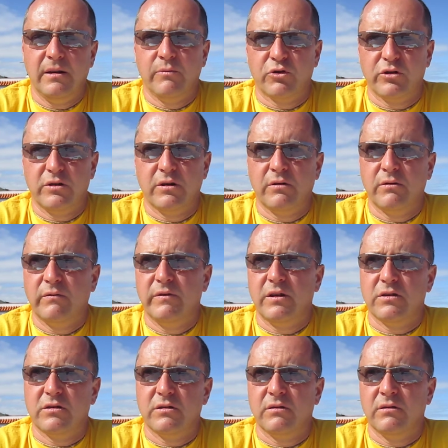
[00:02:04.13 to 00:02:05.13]
Możecie
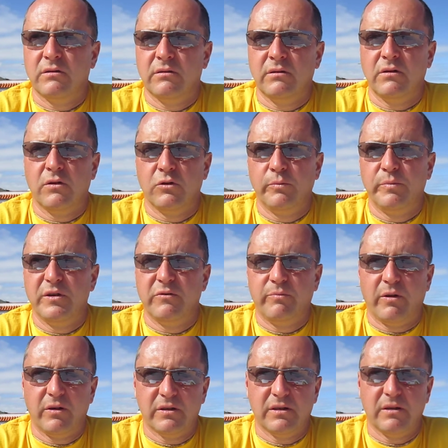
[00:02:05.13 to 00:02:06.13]
również e, go kupić w
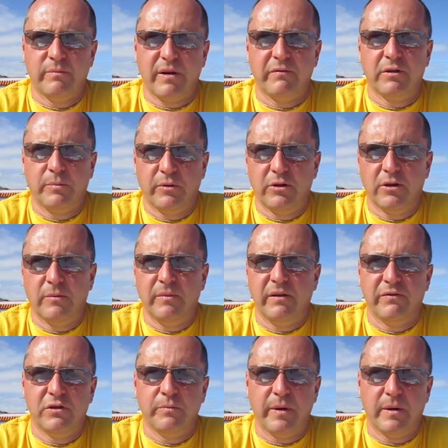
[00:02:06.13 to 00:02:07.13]
Polsce, prawdopodobnie
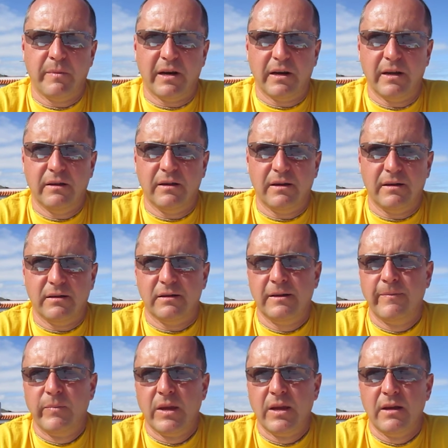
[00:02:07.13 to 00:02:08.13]
w supermarketach.
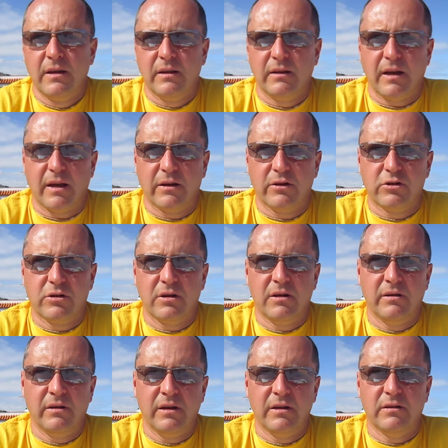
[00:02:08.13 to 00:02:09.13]

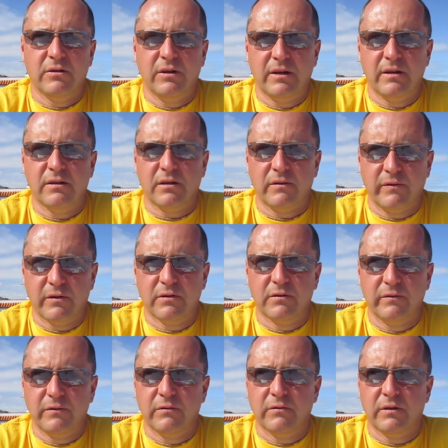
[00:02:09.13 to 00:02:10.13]
Także jest to jeden z
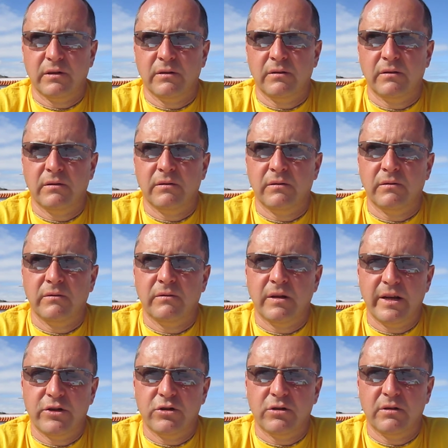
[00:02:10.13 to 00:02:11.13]
owoców, który e,
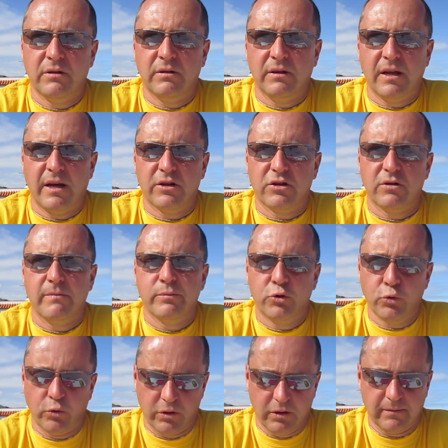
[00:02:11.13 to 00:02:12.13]
leczy nasz
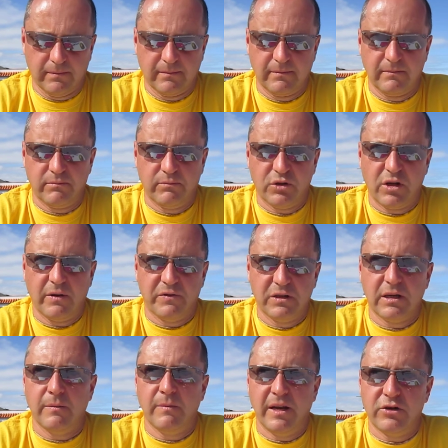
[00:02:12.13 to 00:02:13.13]
brzuch. Przede
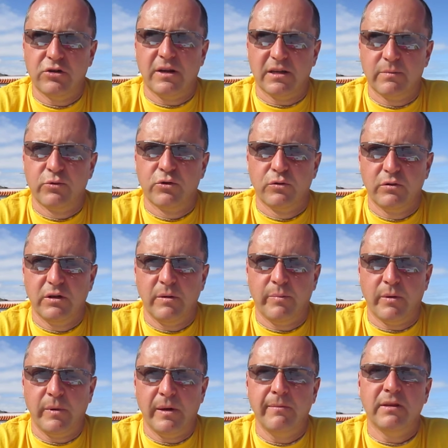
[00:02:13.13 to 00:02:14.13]
wszystkim leczy nasz brzuch i
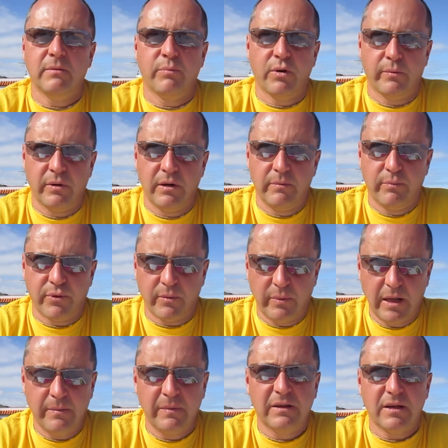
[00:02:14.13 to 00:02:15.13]
problemy,
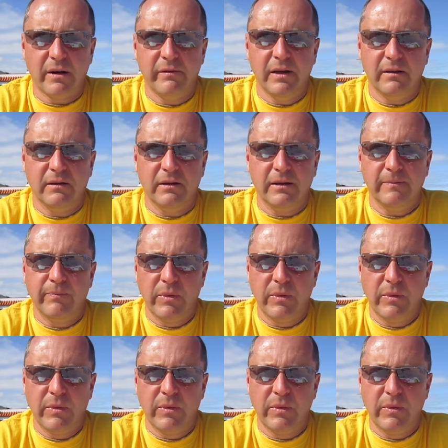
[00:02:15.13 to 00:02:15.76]
problemy trawienne.